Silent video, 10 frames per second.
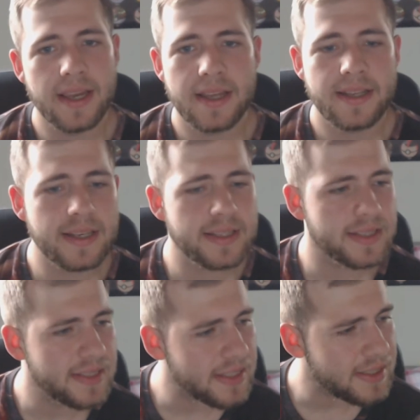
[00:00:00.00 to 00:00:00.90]
da
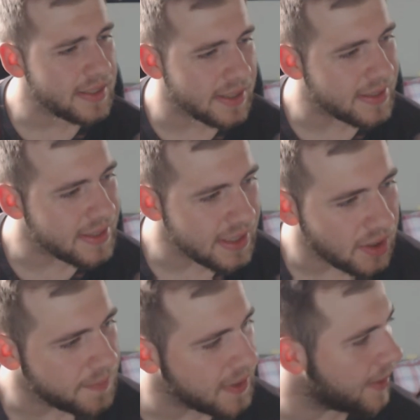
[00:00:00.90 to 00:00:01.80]
interessiert dich das nicht,
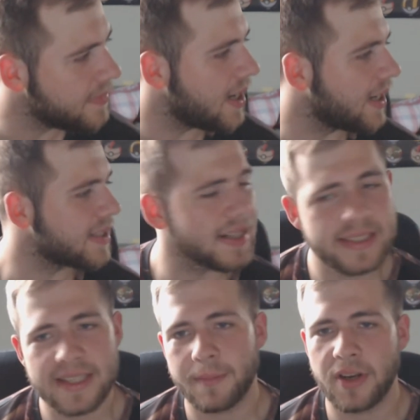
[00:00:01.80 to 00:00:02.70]
ob da am Tag
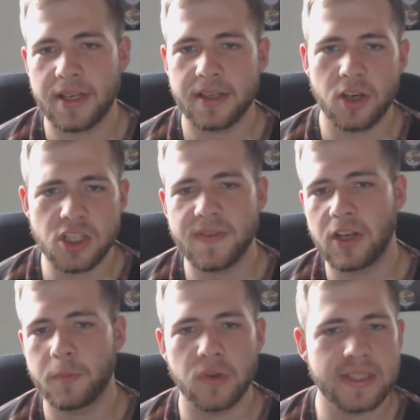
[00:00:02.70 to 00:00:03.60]
30 Abonnenten gelöscht werden.
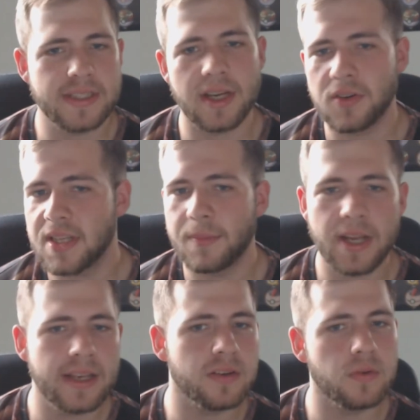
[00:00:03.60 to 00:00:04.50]
Ob du jetzt 1000
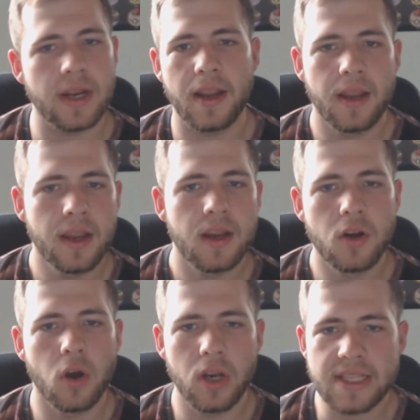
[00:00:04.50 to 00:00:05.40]
Abonnenten oder
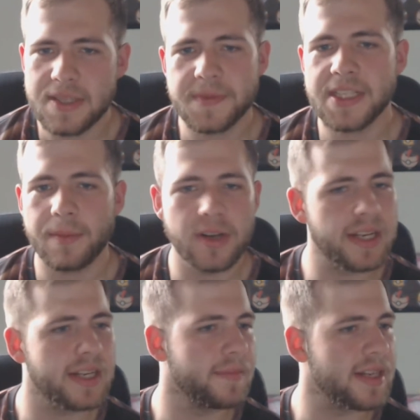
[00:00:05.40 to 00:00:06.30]
970
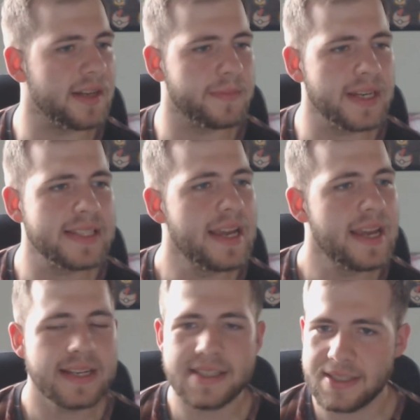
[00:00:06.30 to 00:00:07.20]
Abonnenten am Tag machst,
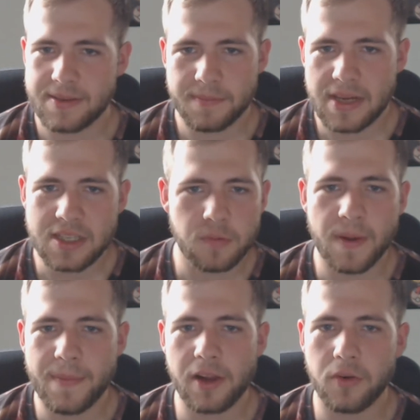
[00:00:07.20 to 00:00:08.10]
das macht auch
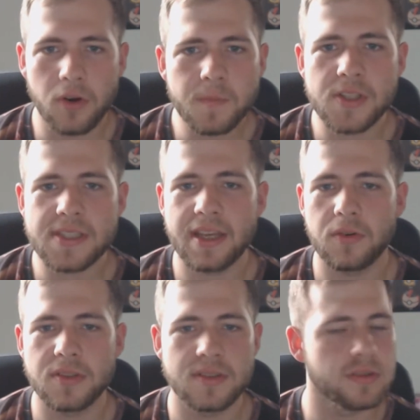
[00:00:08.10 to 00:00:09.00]
beim Algorithmus keinen
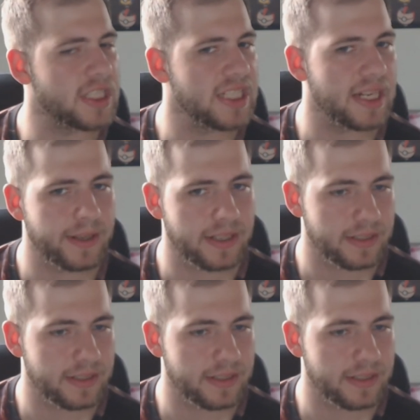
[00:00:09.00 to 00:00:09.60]
großen Unterschied. Aber